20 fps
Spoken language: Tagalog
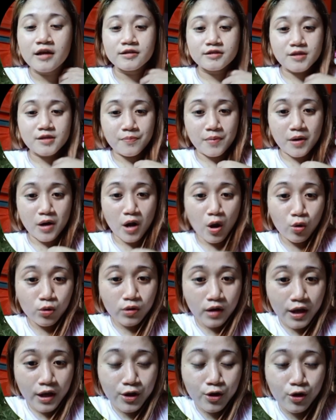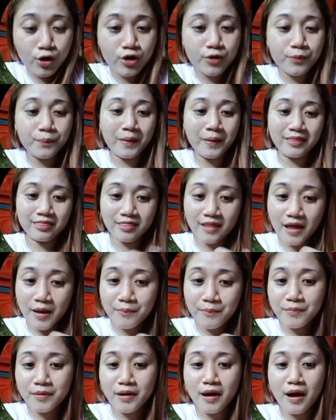sa panahon ngayon,
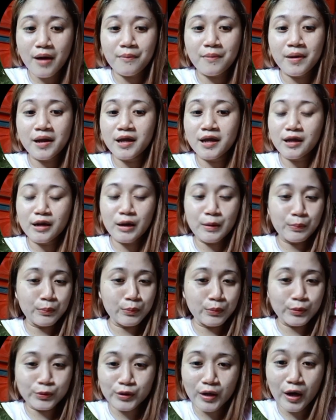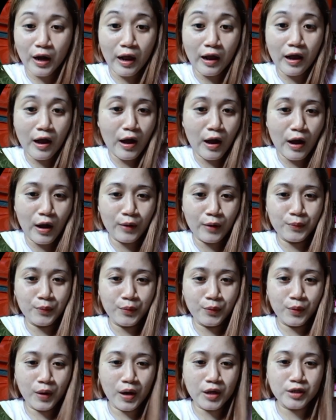pandemya, mahirap po talaga ang
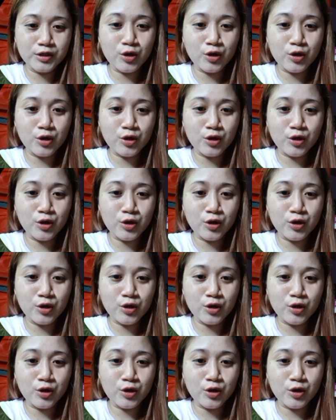buhay.